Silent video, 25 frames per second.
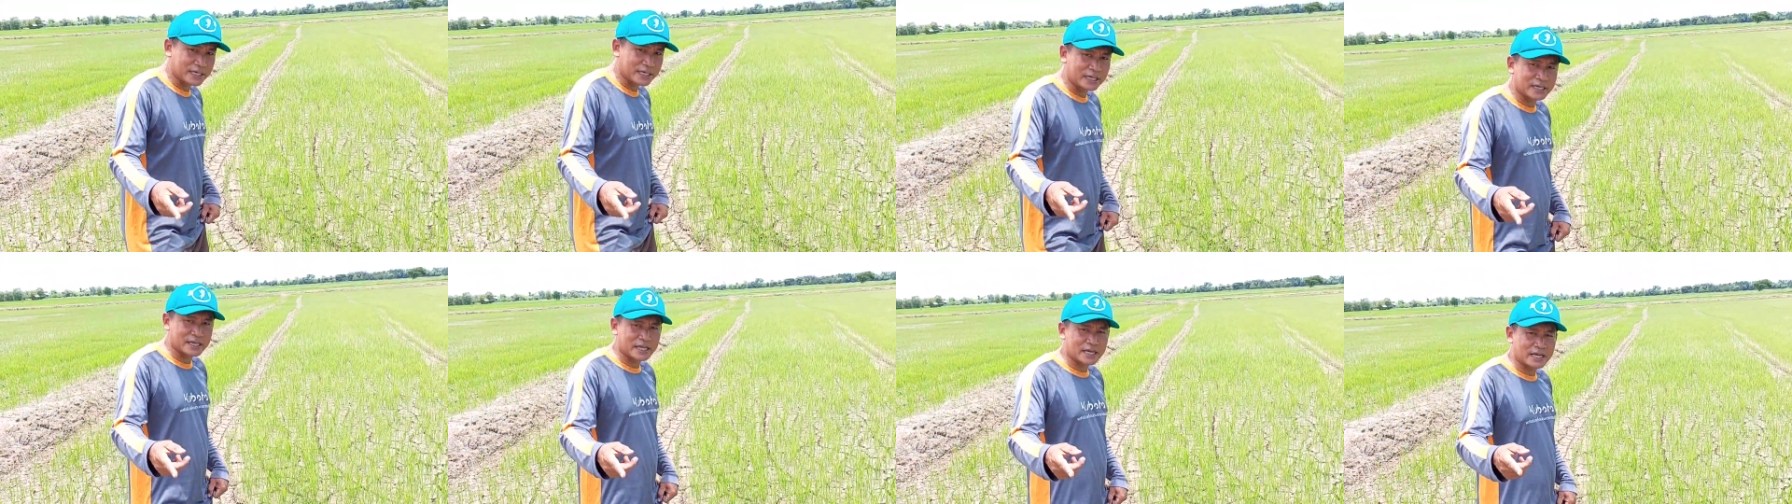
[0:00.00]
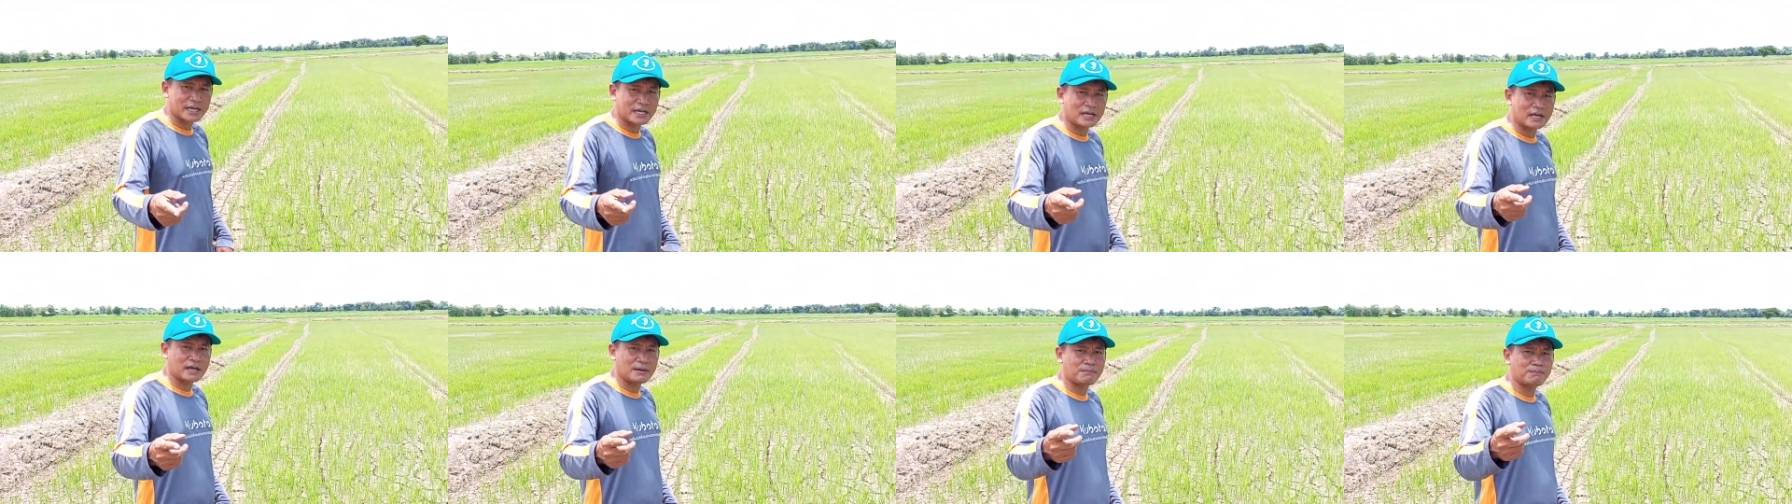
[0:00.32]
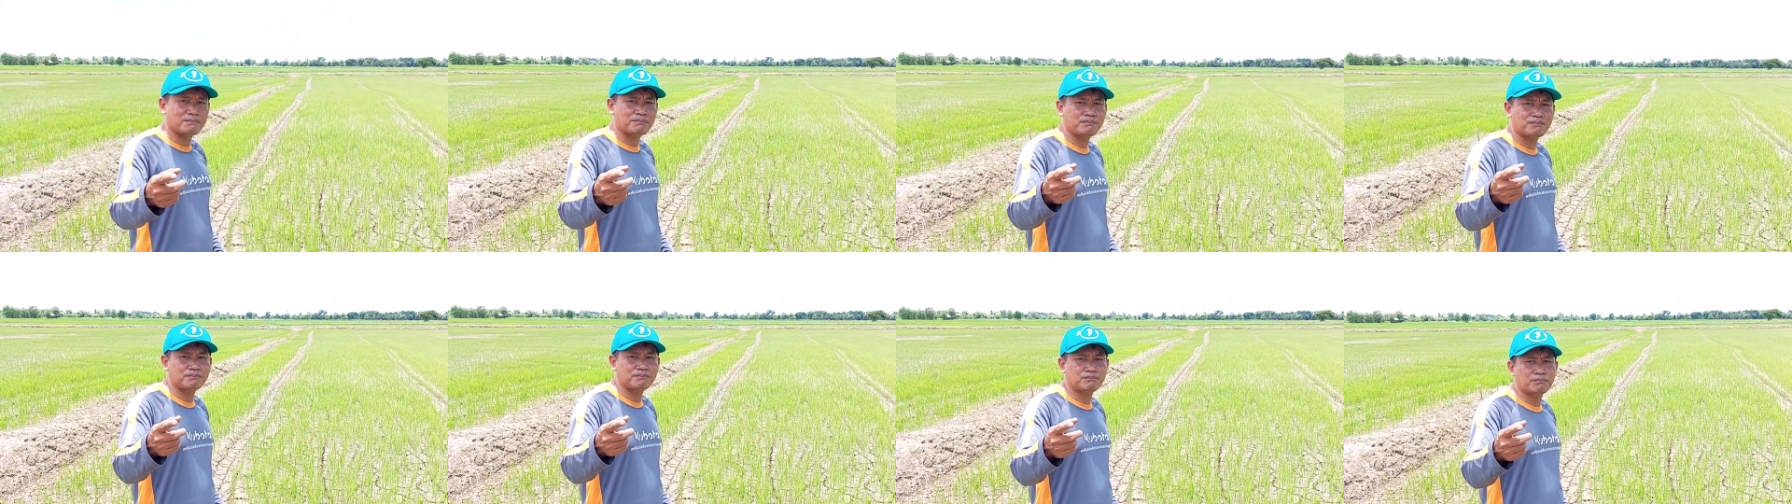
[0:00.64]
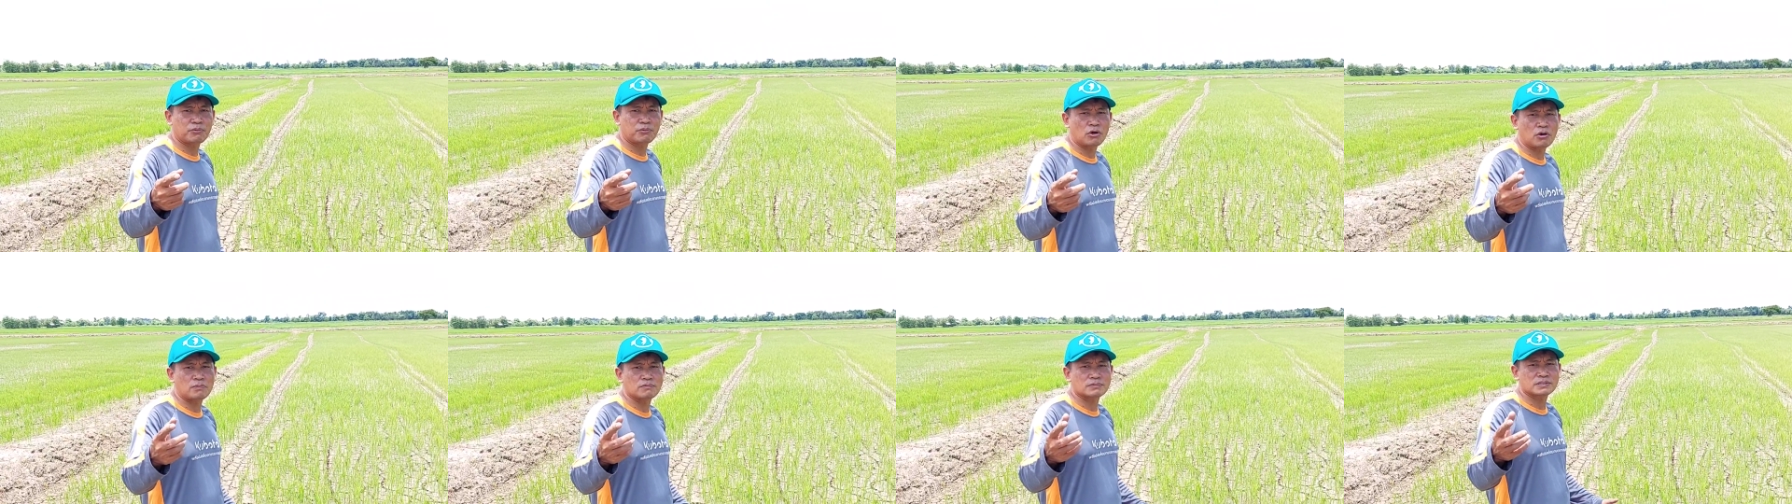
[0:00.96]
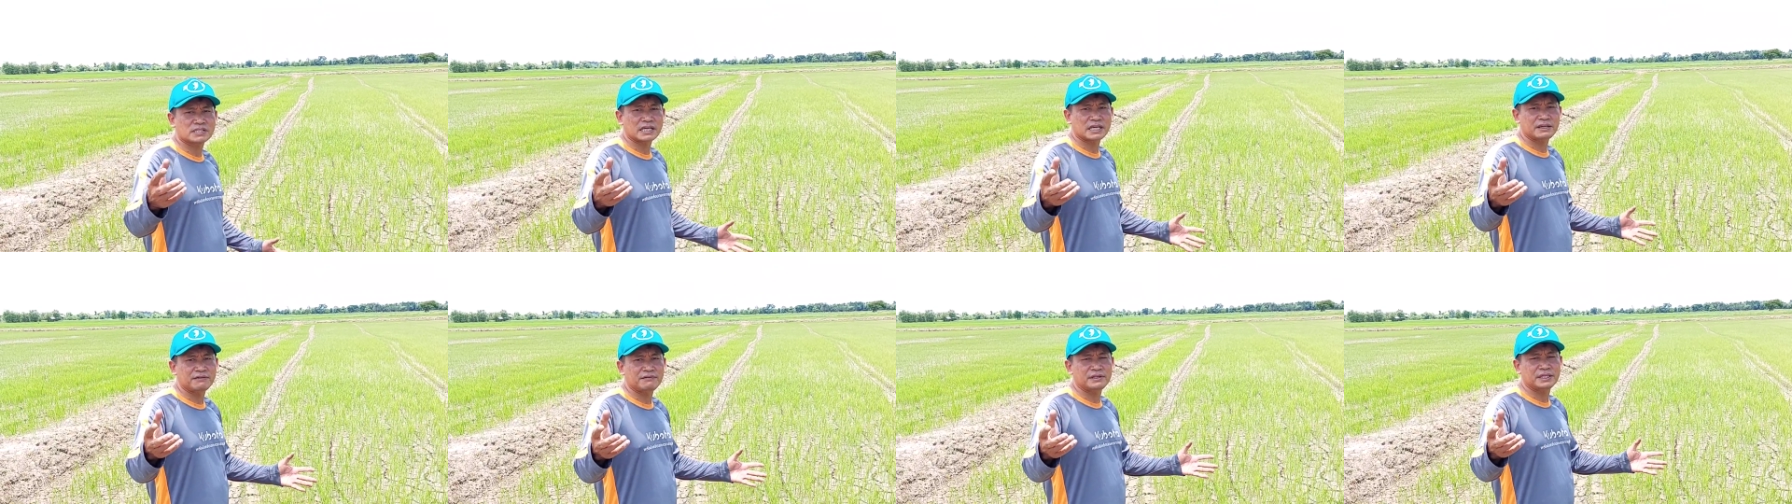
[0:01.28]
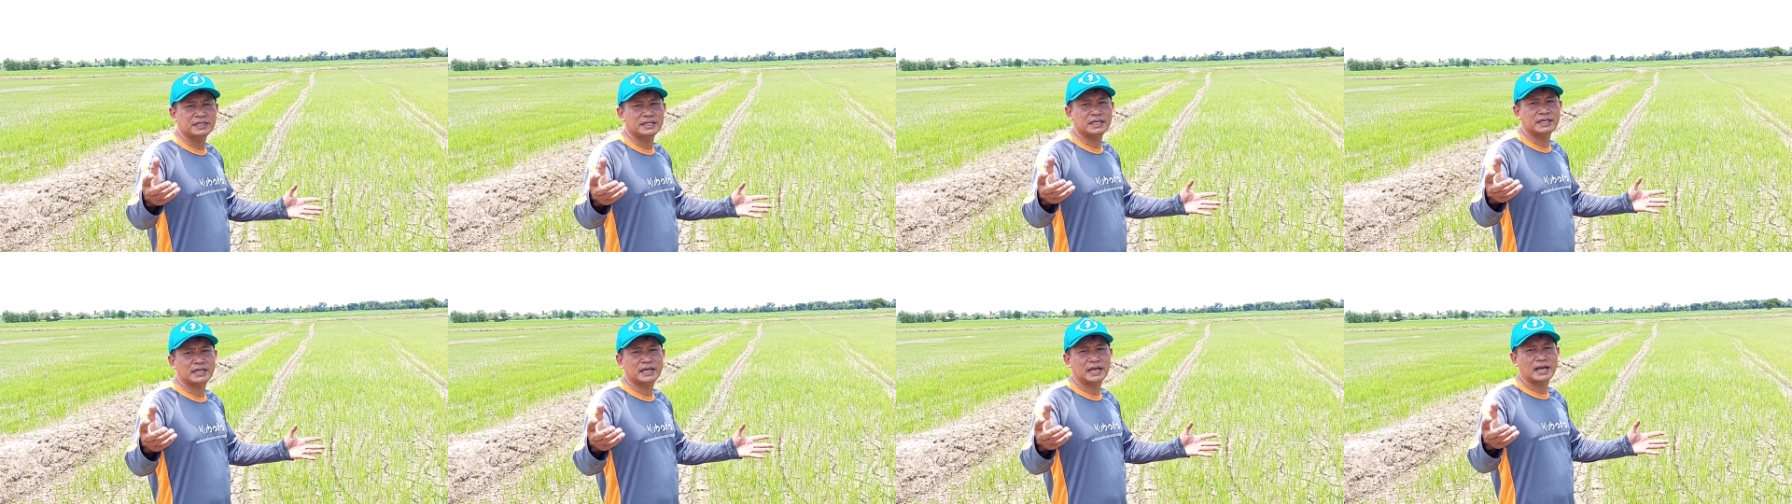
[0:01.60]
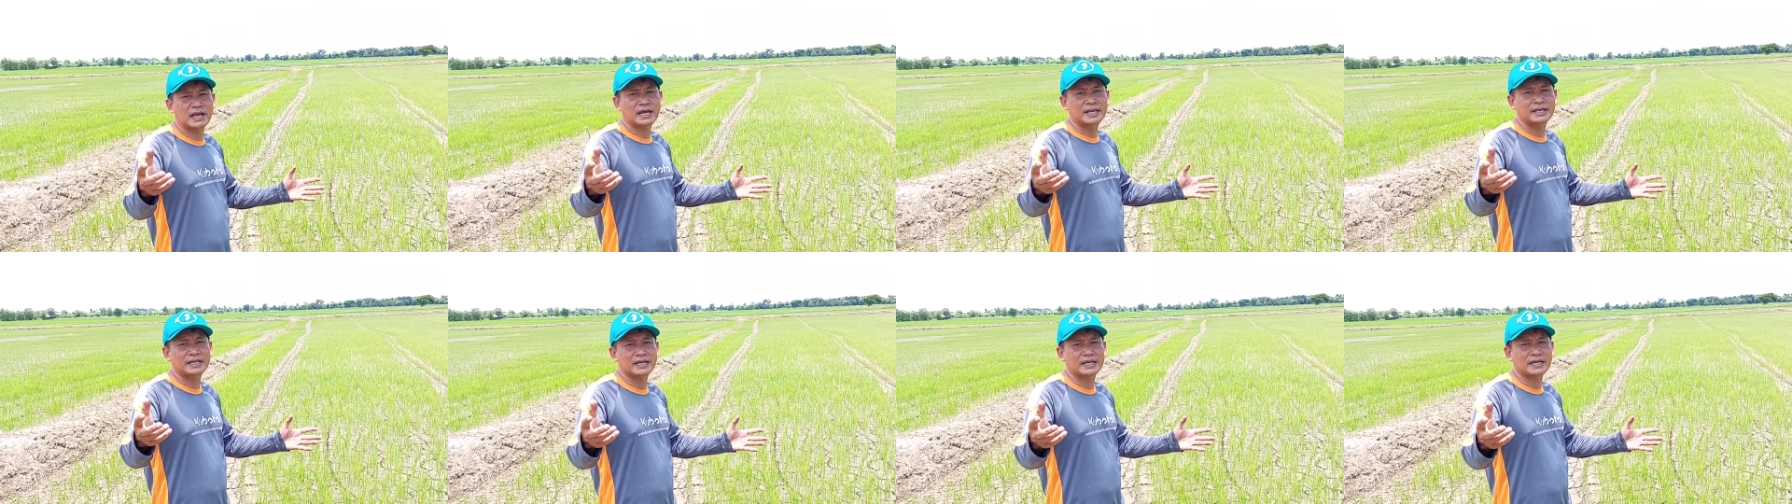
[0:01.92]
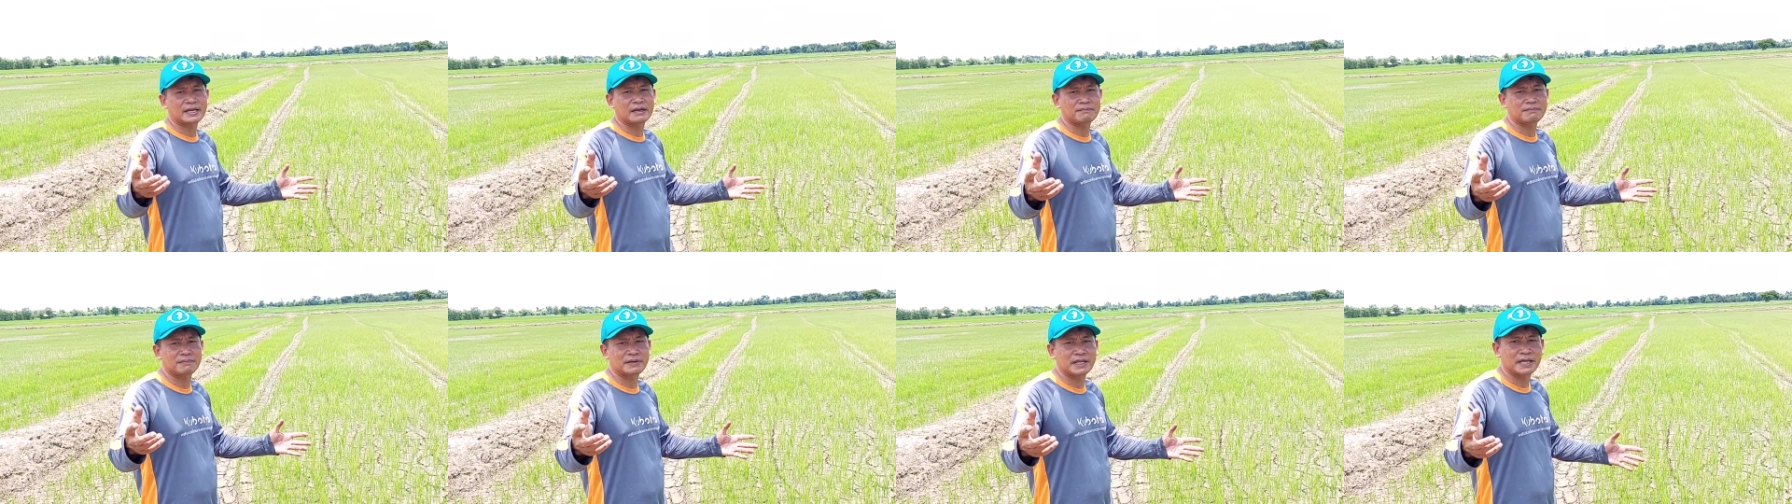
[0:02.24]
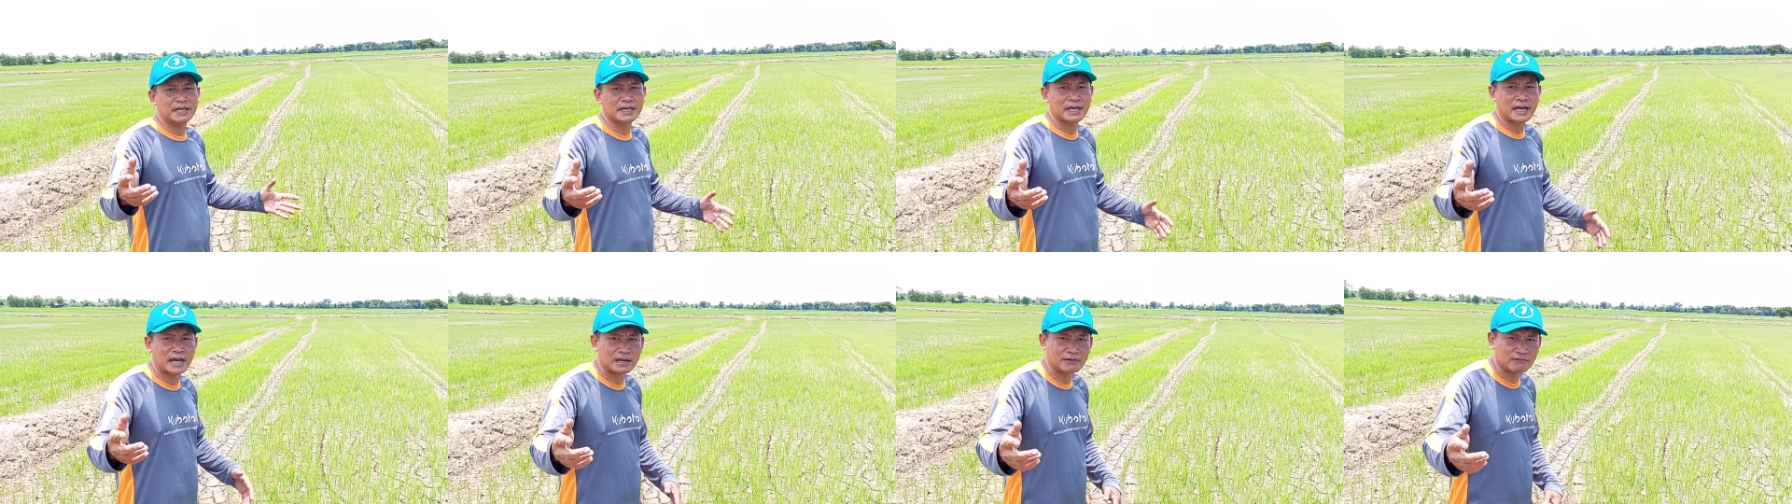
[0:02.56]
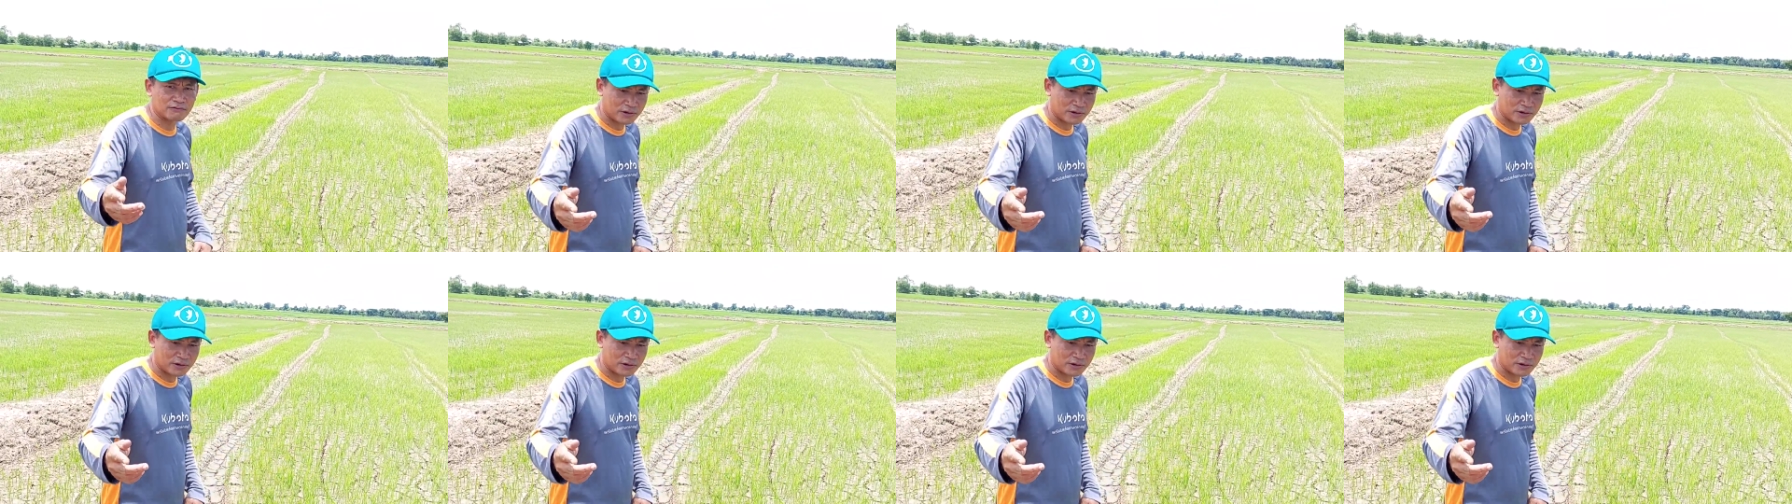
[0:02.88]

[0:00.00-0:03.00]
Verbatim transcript: นี้นะครับผมใช้วิธีการนะครับในการ